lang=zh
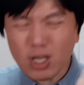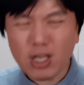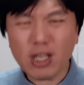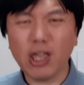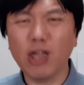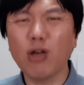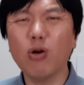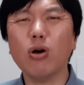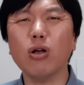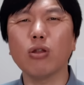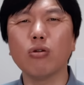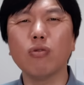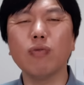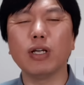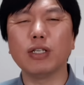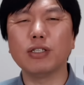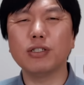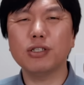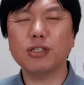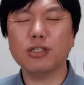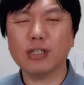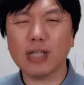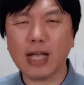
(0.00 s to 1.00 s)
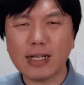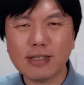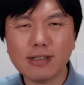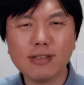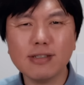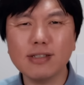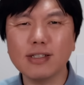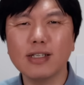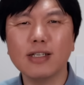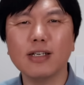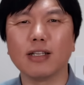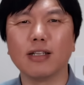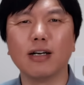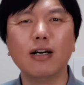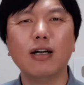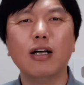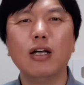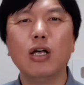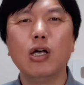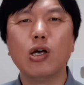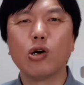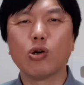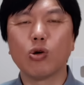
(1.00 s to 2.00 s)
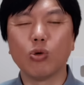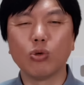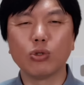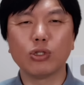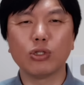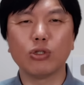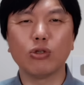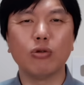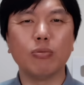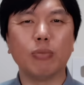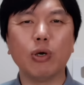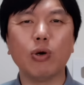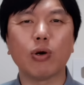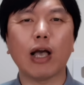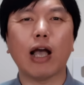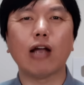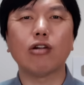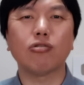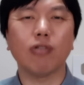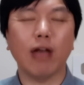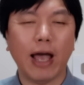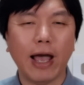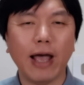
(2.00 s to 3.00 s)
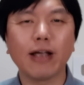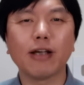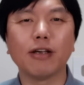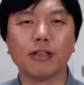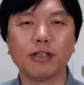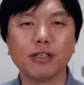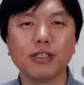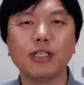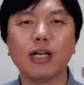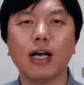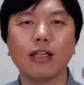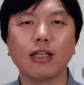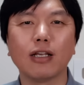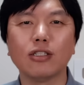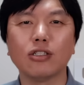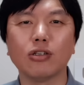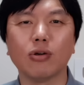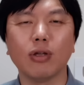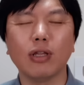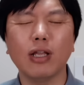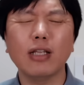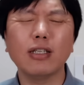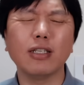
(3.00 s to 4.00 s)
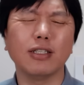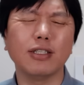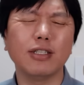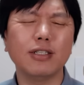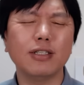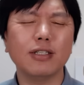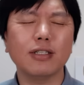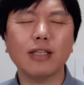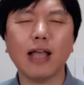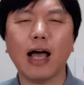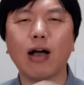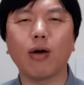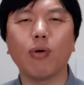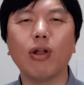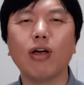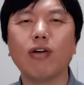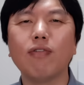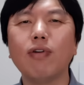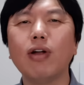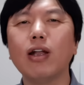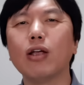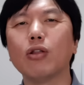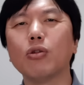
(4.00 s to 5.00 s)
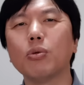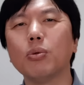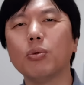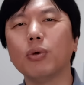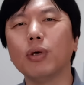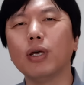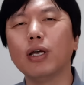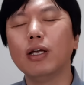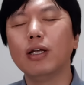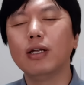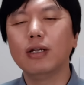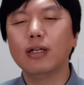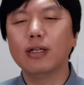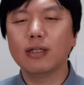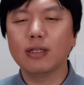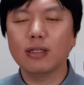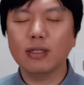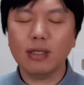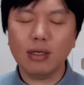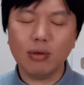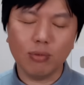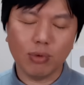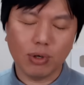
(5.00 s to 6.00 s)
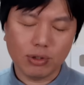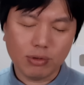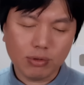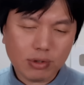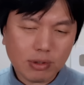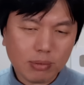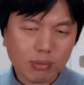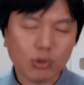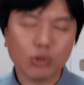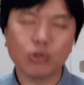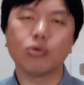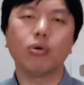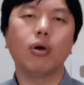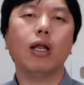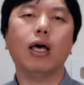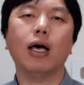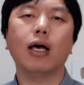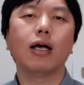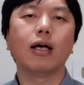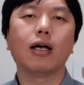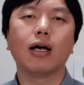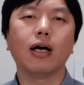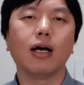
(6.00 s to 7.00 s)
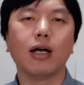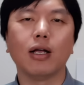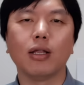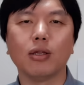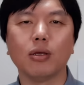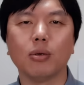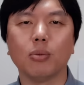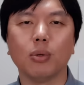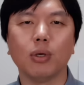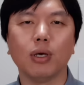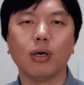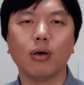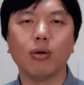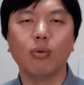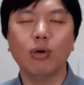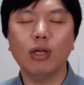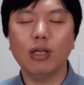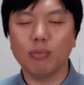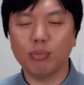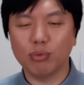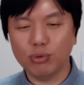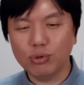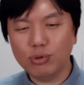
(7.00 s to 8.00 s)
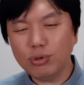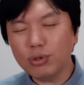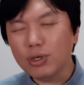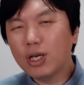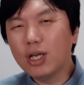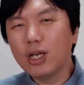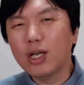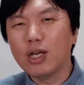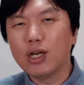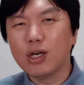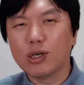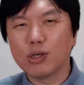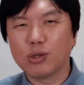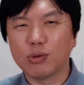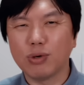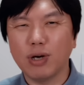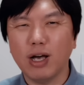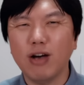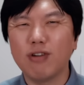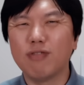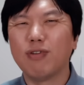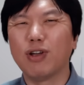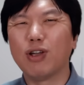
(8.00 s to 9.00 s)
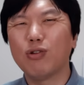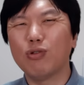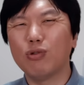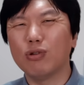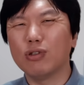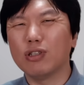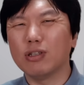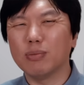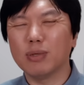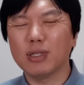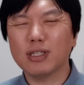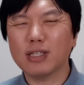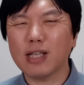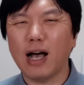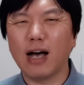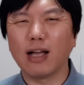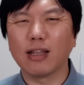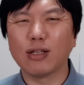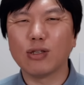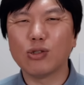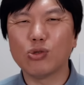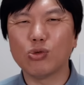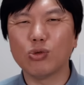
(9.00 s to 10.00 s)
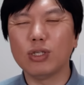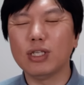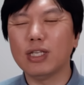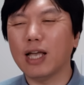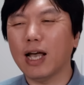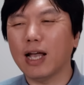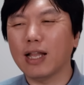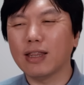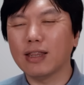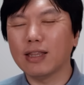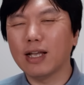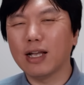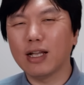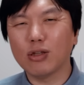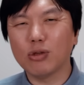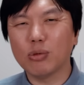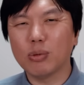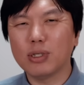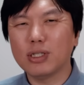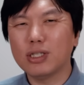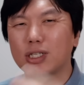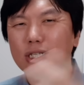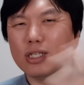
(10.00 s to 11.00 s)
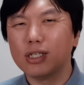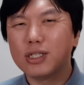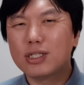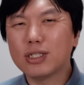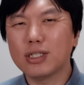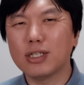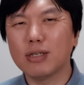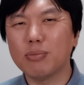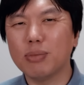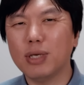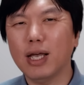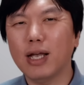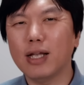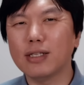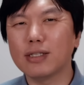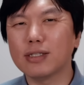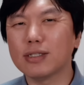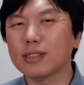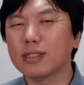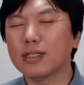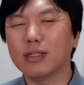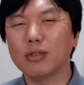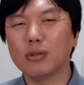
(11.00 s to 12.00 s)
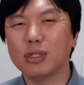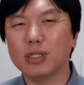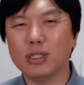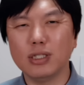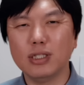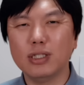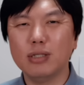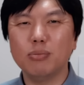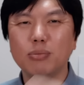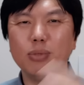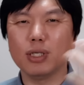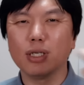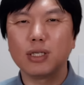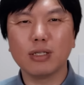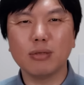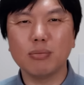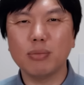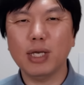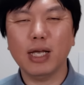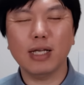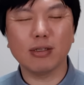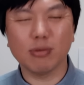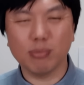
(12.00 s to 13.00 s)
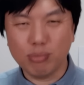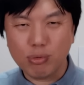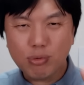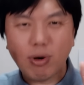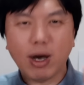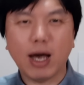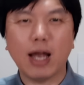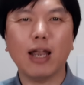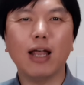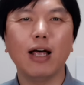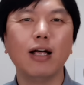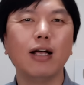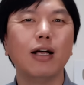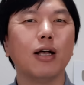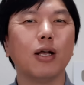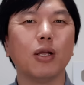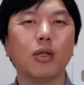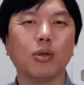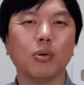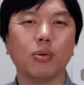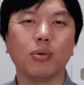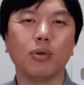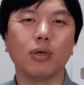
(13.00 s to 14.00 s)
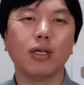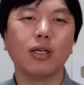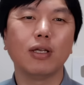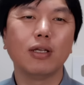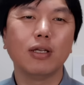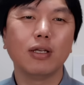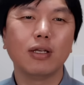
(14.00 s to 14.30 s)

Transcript: 也有很多委屈，甚至他自己可能工资都没有开出来，可能是这样的一个情况。那你记者打过来问了，对不对？那我就这么说了，对不对？我也不去说还维护你们党的尊严呐，对吧？体制的面子啊，对习近平的面子不管了。对不对？